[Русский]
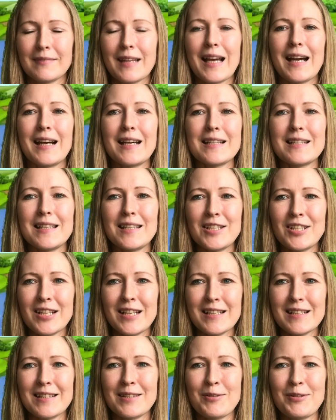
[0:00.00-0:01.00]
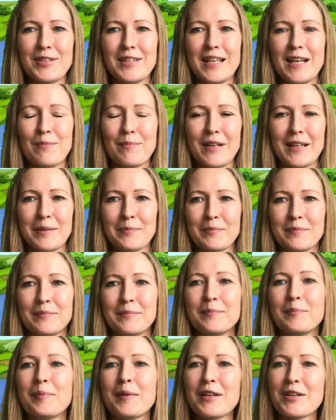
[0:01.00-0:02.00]
А сейчас, друзья мои,
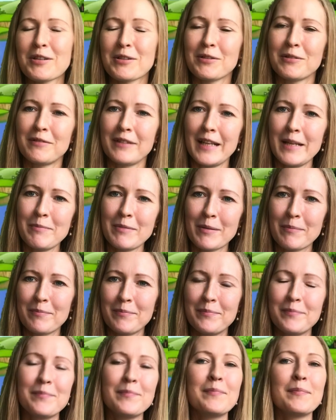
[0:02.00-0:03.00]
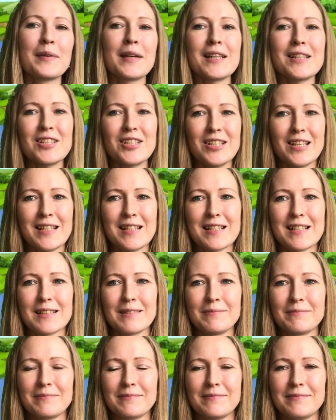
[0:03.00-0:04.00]
пришло время прощаться.
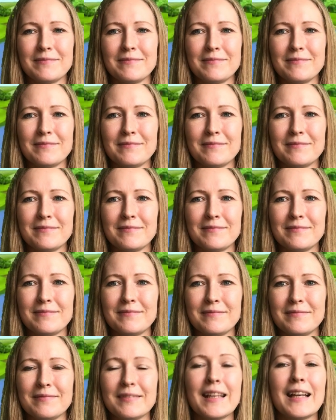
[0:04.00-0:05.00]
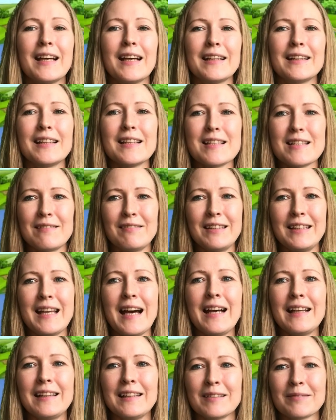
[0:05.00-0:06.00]
До
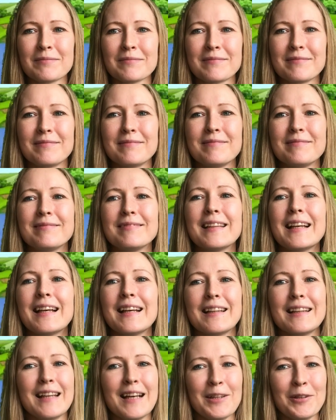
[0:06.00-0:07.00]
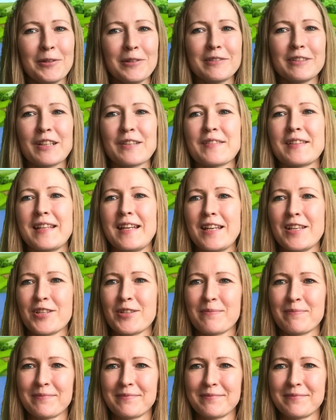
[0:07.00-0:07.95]
свидания, до новых встреч!